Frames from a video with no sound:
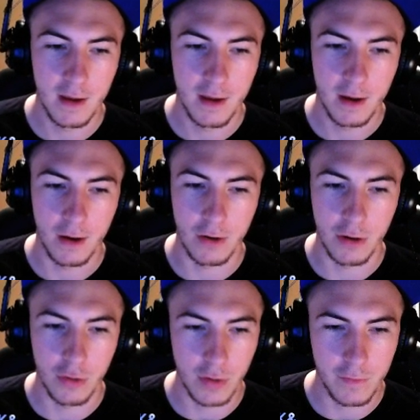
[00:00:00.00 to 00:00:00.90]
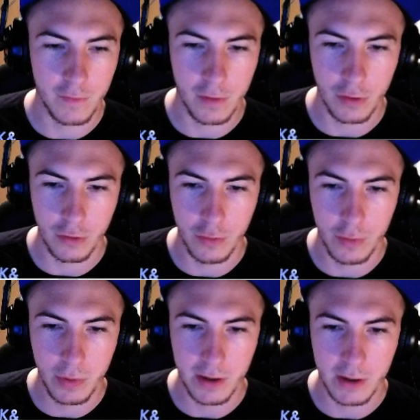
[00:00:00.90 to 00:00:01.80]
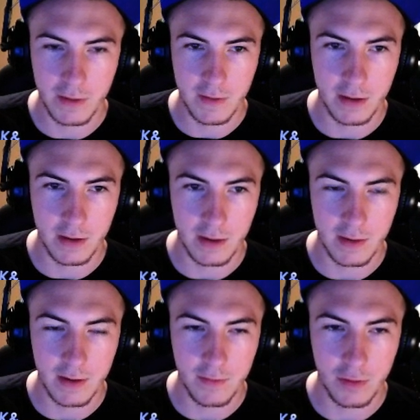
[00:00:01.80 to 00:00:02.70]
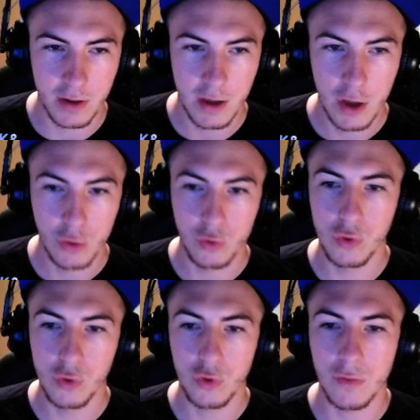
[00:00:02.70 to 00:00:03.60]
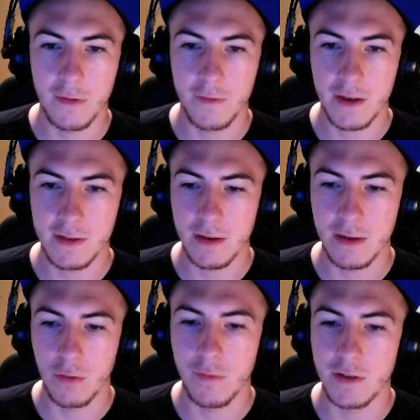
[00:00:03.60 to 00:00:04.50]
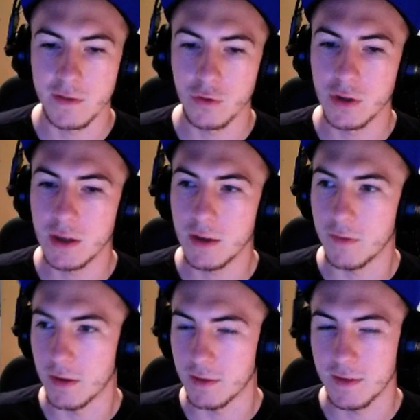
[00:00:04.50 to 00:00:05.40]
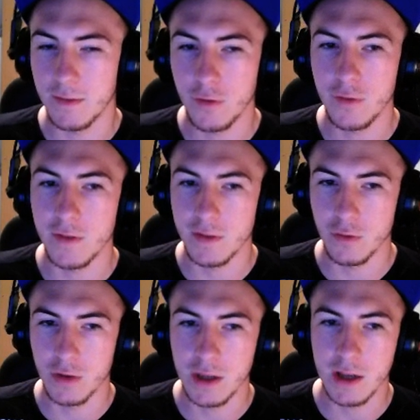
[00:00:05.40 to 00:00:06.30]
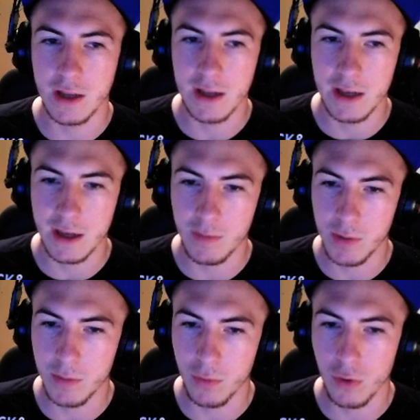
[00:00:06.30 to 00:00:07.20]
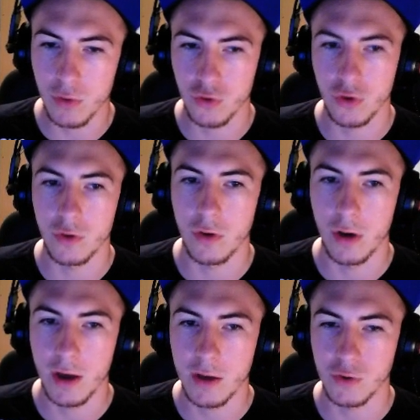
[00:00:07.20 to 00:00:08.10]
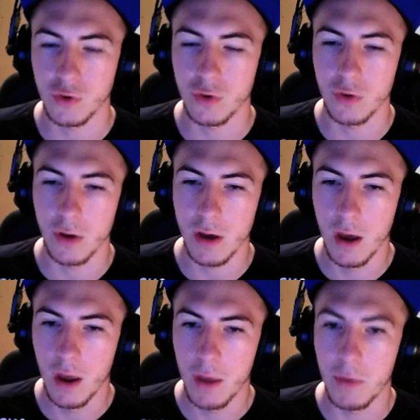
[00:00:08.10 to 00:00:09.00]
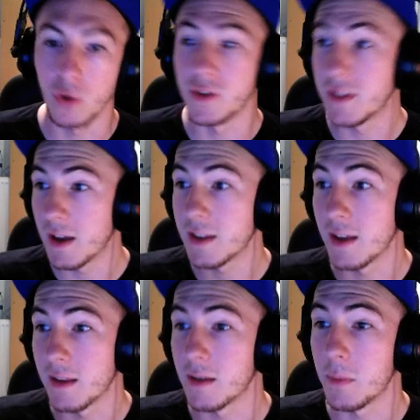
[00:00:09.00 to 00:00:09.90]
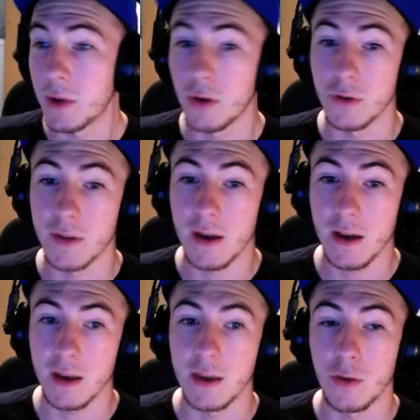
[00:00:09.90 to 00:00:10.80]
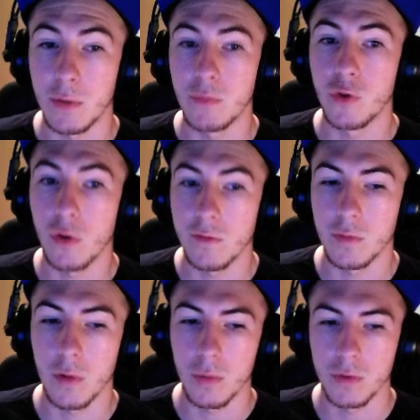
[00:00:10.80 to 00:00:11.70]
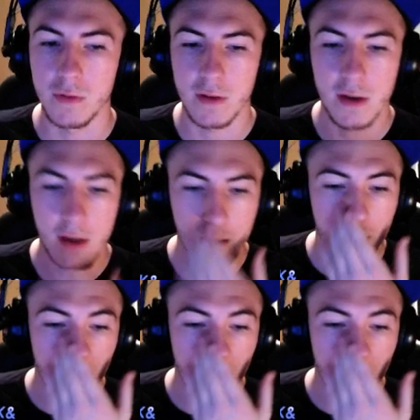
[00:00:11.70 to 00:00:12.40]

Euh, là, on a pu voir que le Doppel a été, été invoqué. Du coup, ce qu'on va faire, c'est on va stocker, enfin, Seven va stocker les, replays pour quand je rentrerai. Quand je rentrerai, ben, on essaiera de rattraper le retard et en même temps, on vous proposera, on vous